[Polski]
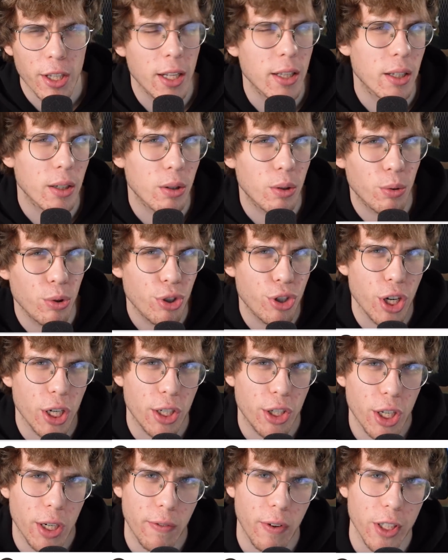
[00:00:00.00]
Ten
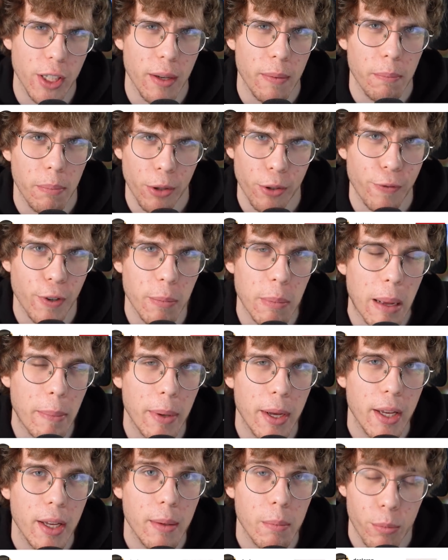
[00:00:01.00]
guziczek czerwony pod filmem
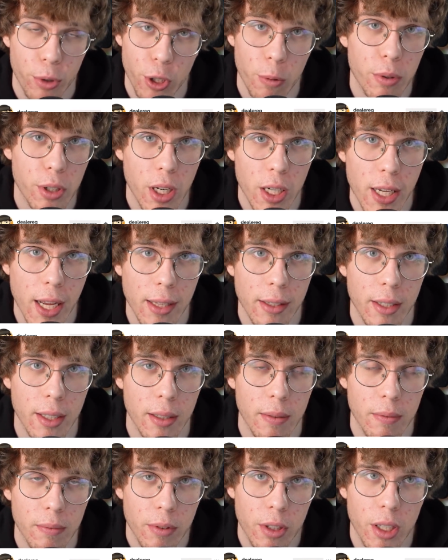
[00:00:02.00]
musi być kliknięty
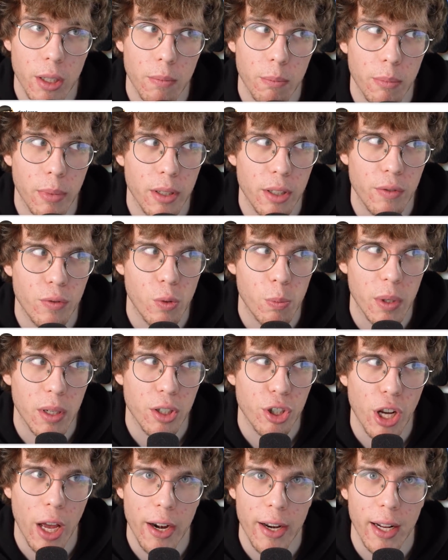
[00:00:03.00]
i być w
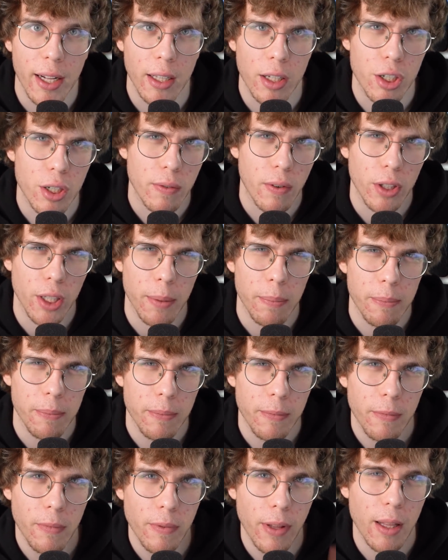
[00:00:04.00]
sumie szary, a nie czerwony.
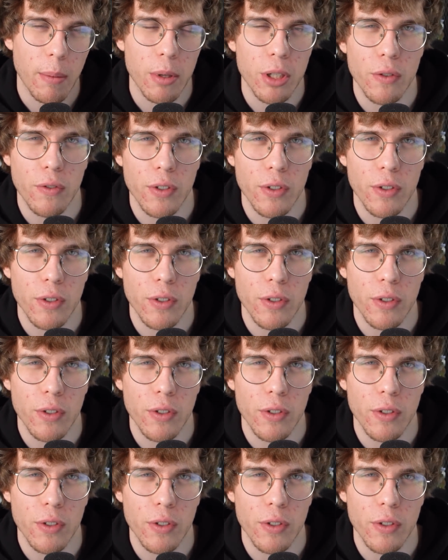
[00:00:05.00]
Wtedy będzie